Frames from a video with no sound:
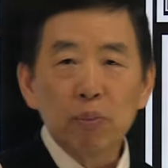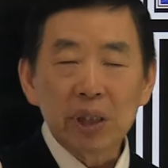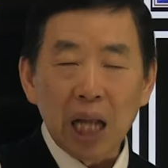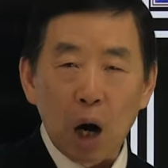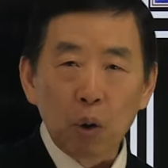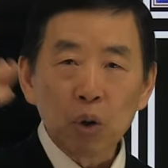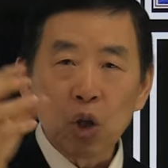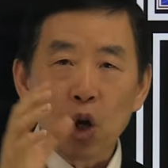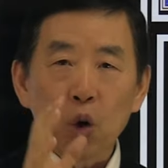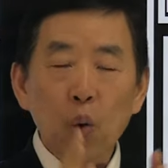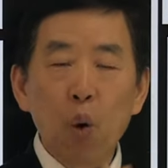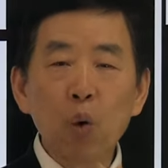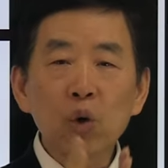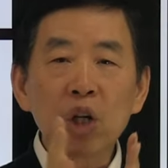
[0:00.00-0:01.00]
나온
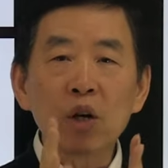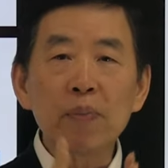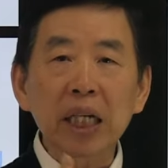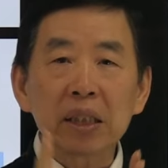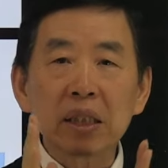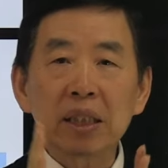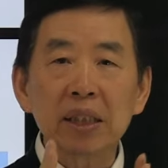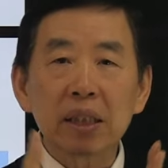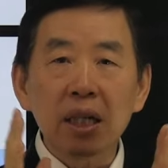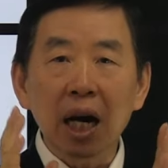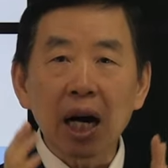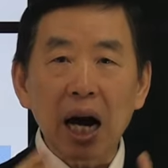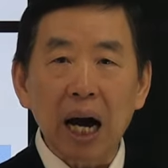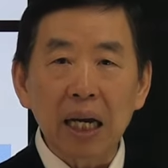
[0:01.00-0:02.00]
고구려 백제
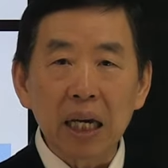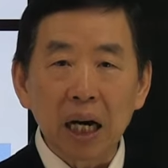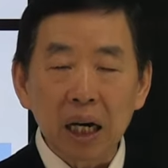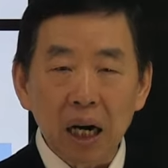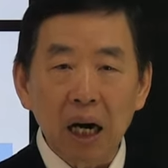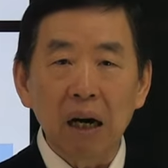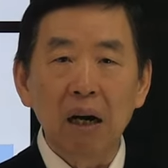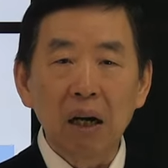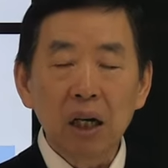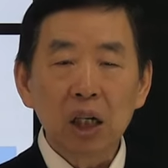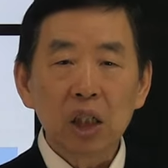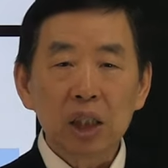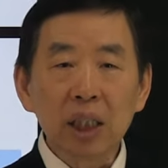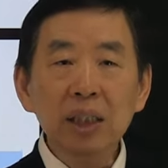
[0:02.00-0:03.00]
신라 가야가
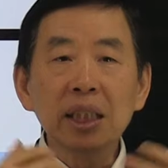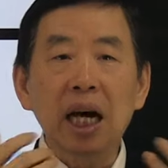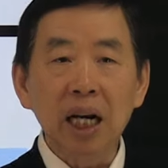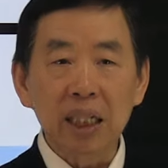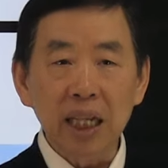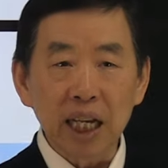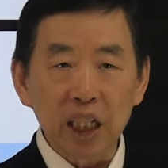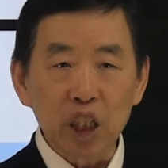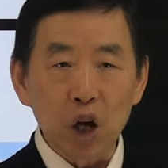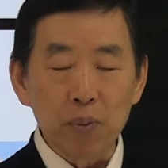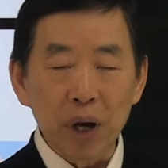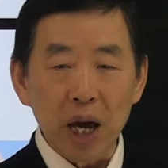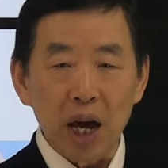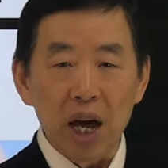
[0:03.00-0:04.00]
등장하게 되기
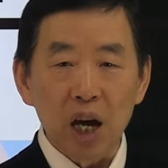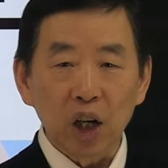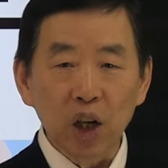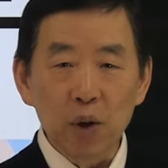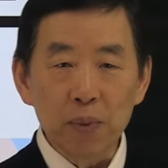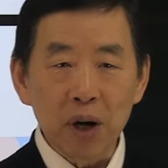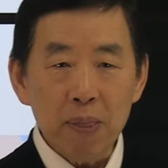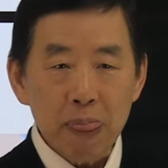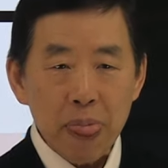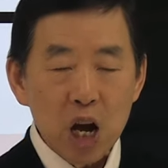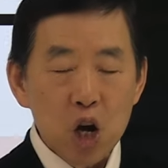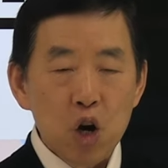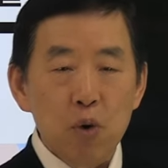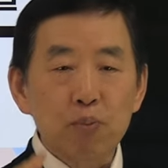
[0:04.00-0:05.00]
때문에 그러면
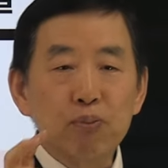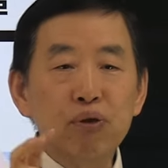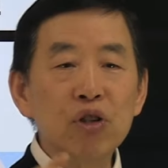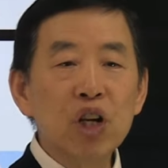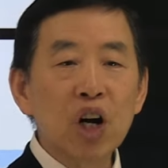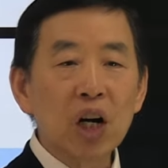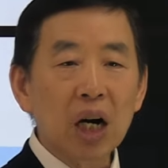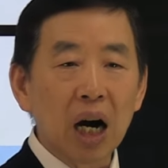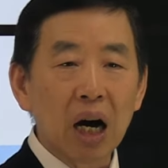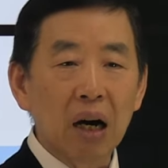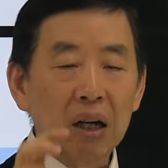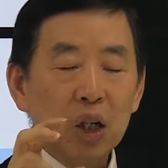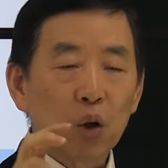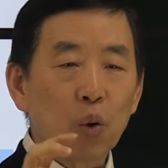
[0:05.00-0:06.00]

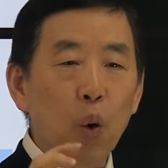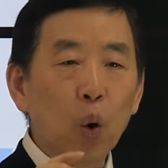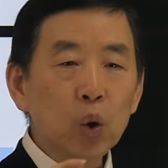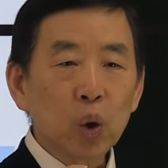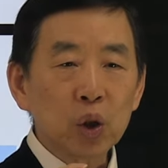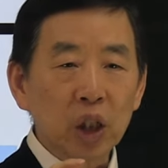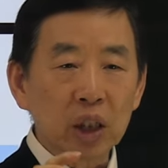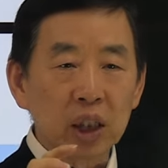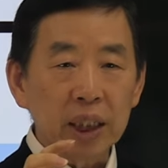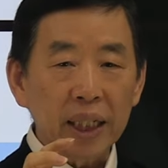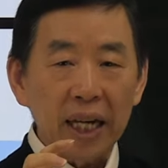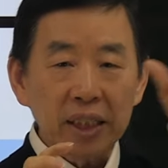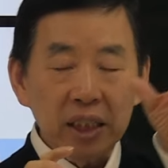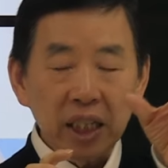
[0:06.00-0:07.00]
부여가
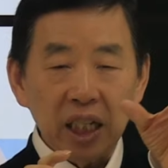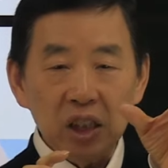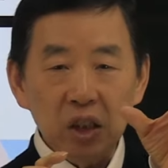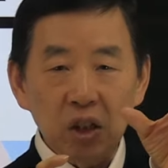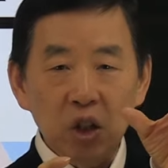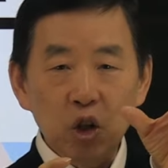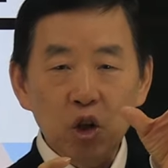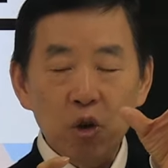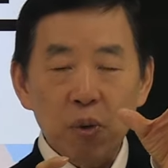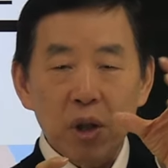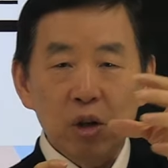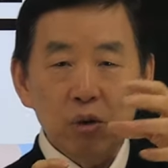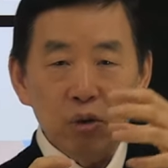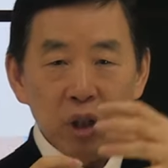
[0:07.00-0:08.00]
고조선을 계승해서
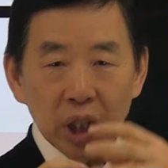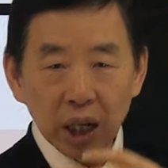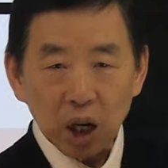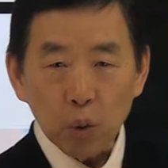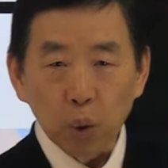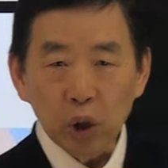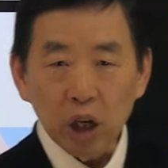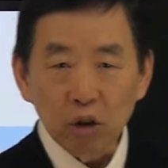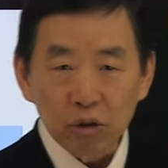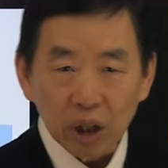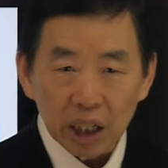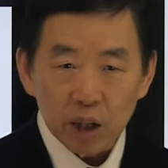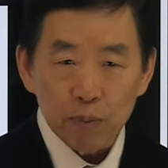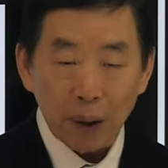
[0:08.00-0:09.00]
우리나라 고대
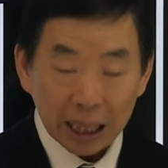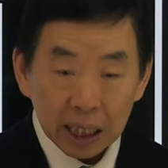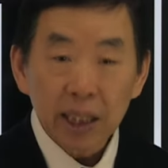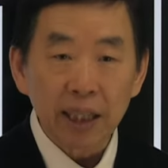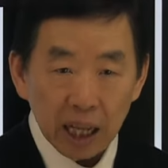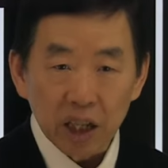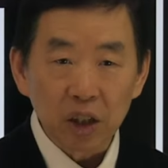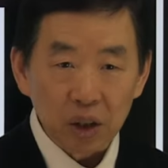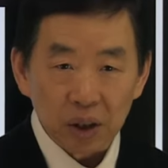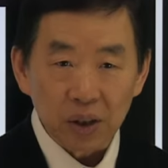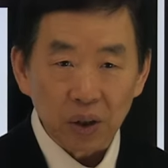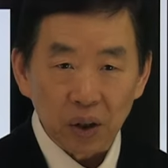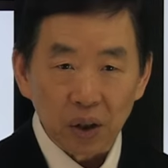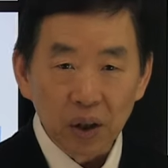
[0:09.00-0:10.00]
국가를 만들게 되는
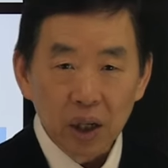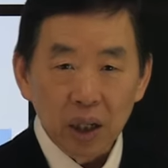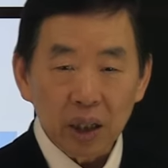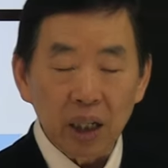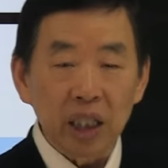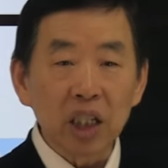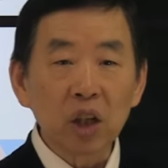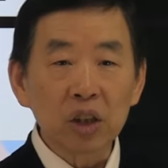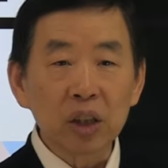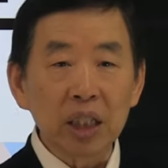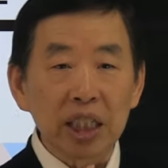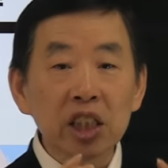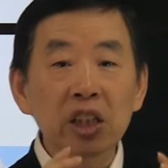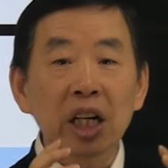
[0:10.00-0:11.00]
거죠. 그러니까
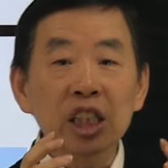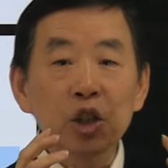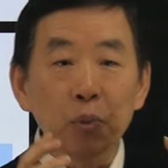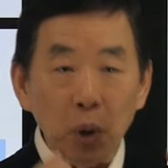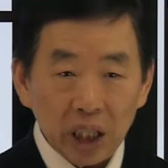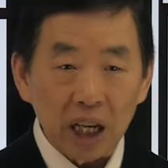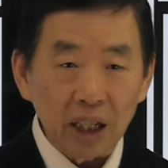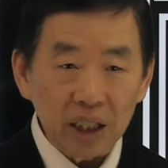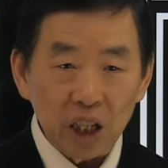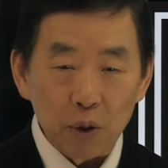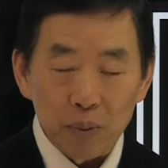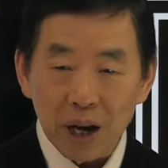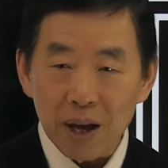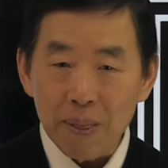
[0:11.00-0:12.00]
이것을 인정하지 못하기
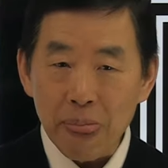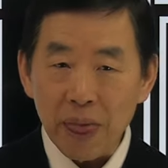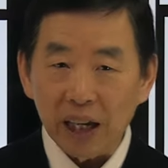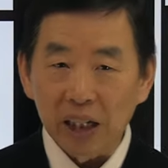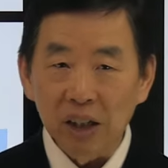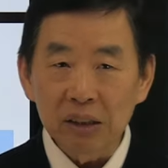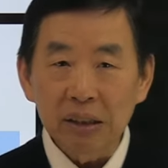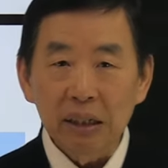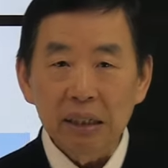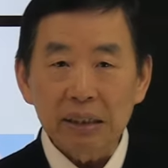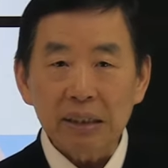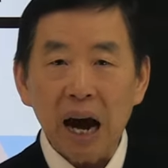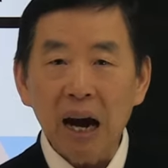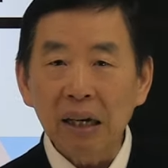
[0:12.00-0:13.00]
때문에 이런
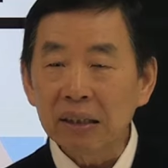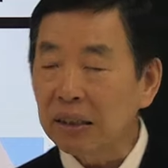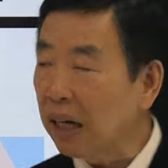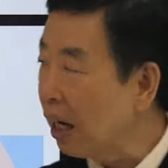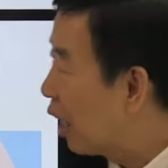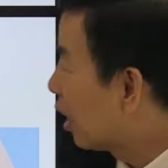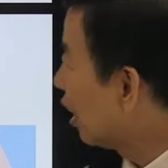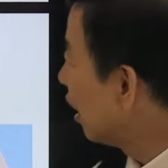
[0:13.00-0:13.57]
상상의